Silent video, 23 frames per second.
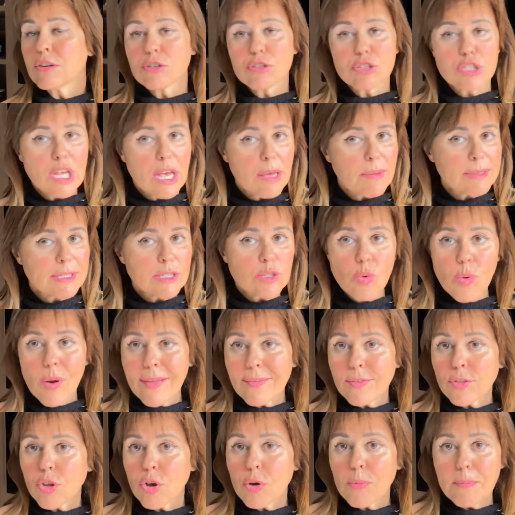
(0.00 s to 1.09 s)
no sabes
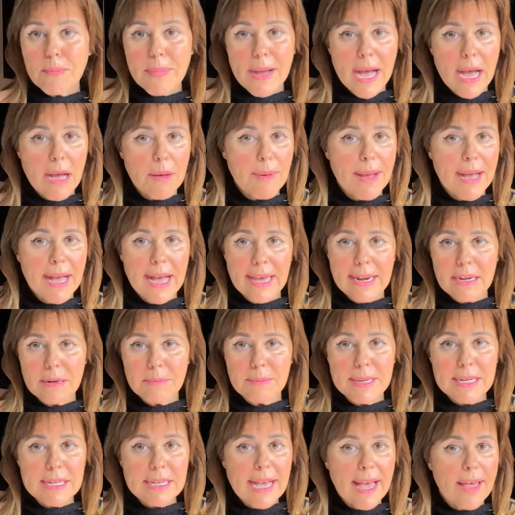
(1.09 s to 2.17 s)
cuándo va a bajar el
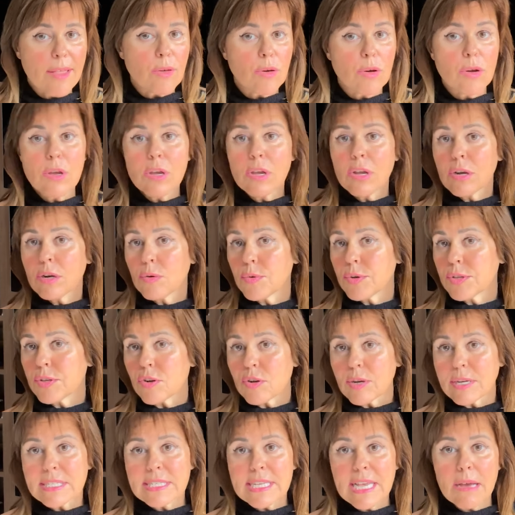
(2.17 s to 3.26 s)
mercado. Lo
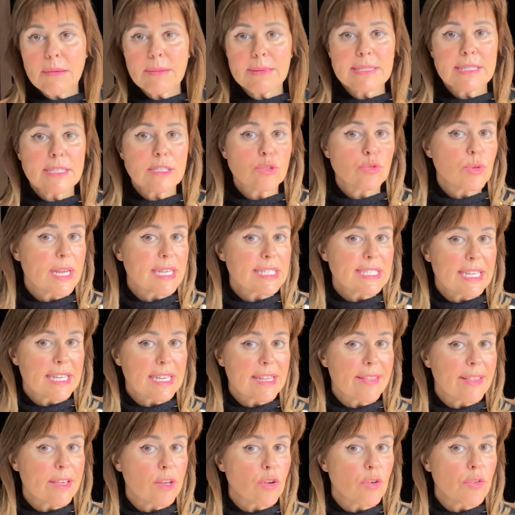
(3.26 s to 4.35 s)
único que sabes es una
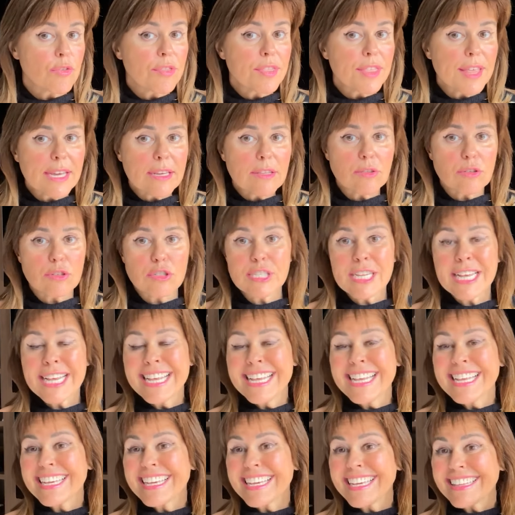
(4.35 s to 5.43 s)
serie de conceptos
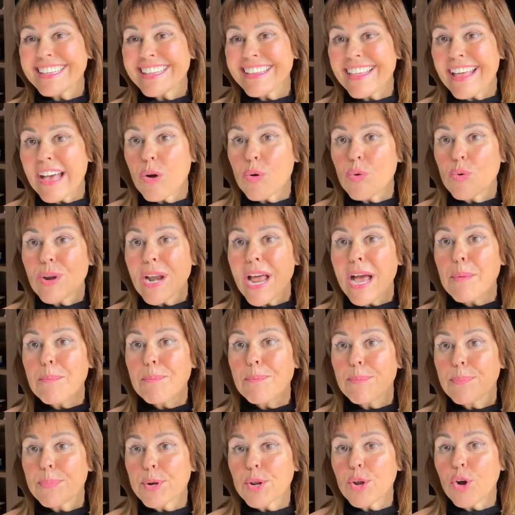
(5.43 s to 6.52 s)
que te da
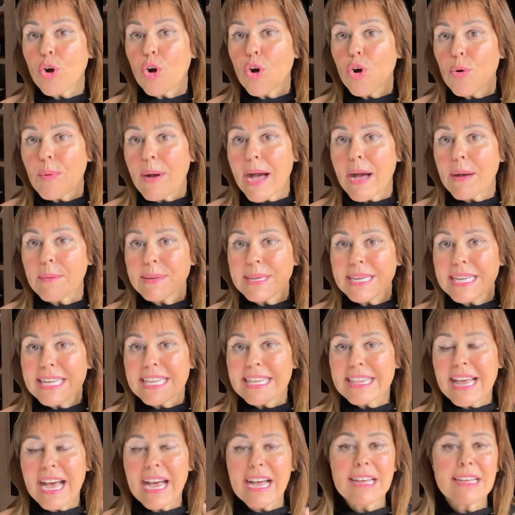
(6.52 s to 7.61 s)
una
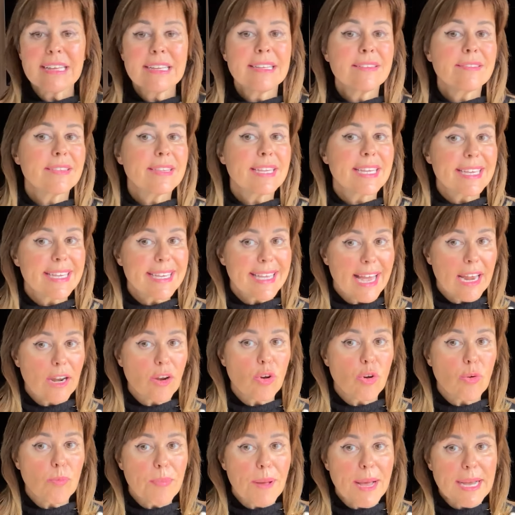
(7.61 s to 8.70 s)
probabilidad de que
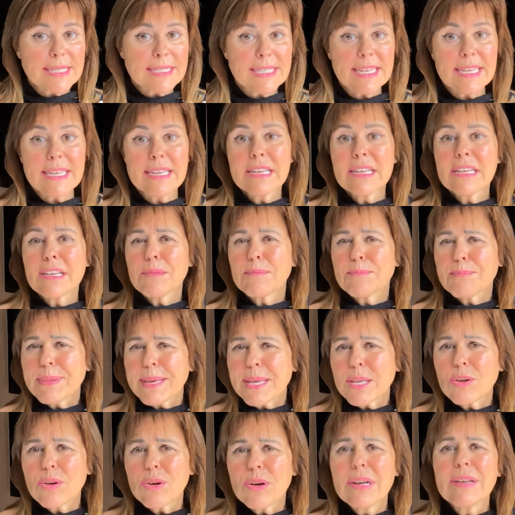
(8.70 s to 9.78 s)
algo pase.
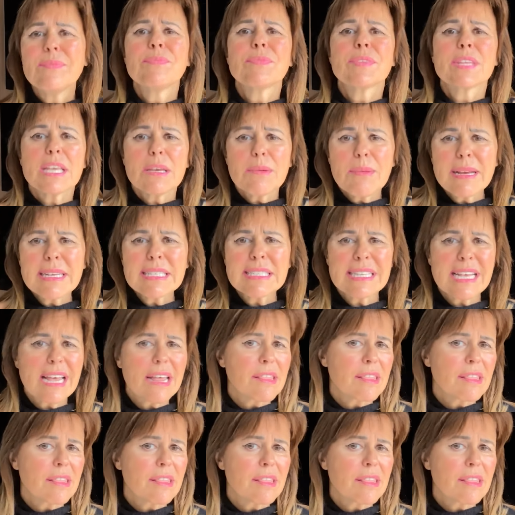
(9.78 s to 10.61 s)
Pero, ¿qué vas a